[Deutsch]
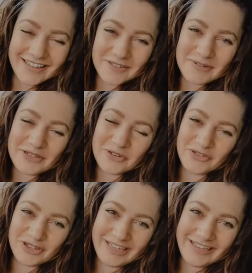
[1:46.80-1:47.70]
bin Doro von
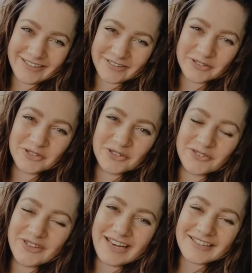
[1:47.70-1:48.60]
Legrio und wir
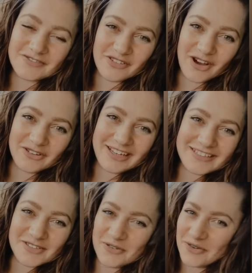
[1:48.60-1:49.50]
lassen Frauenherzen
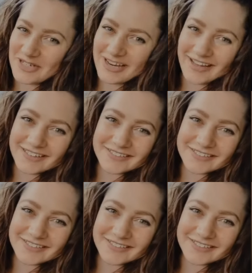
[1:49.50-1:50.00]
höher schlagen.